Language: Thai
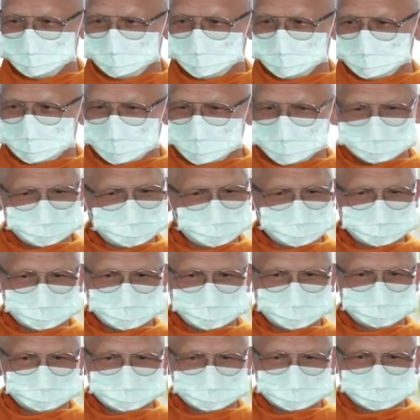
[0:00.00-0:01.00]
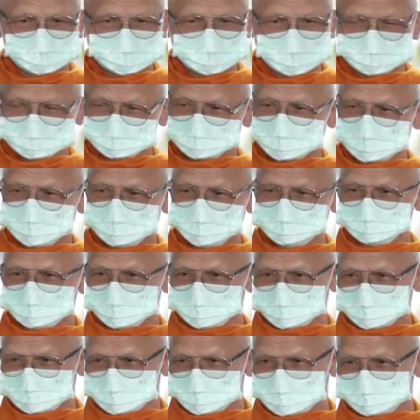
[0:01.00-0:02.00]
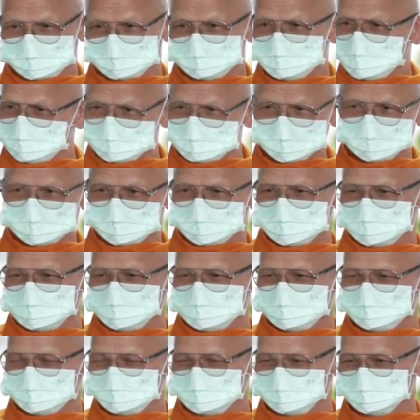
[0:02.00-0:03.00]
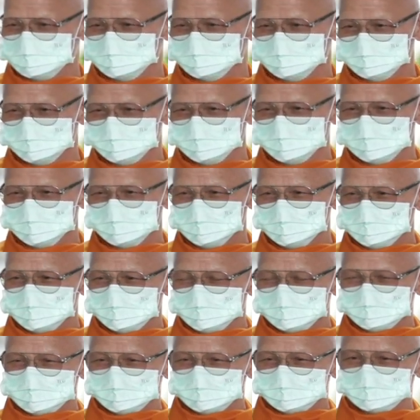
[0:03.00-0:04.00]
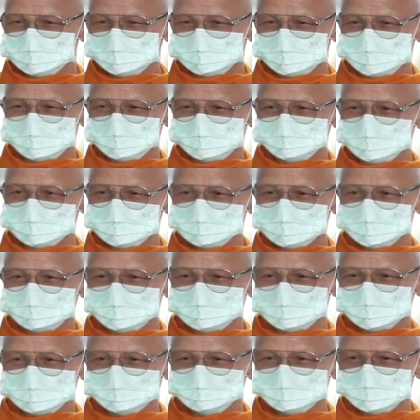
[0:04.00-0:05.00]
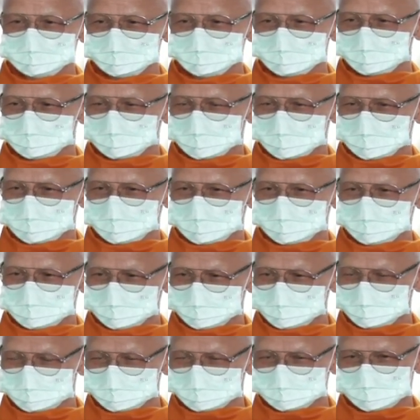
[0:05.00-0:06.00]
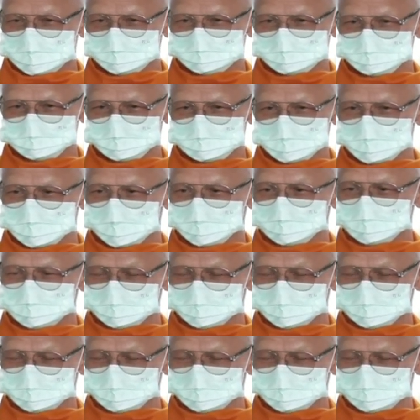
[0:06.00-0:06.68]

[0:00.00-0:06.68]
หานอกตัวทำไมให้ป่วยการ ไม่มี เพราะฉะนั้นพระเจ้าว่าผู้ใดเห็นธรรมผู้นั้นเห็น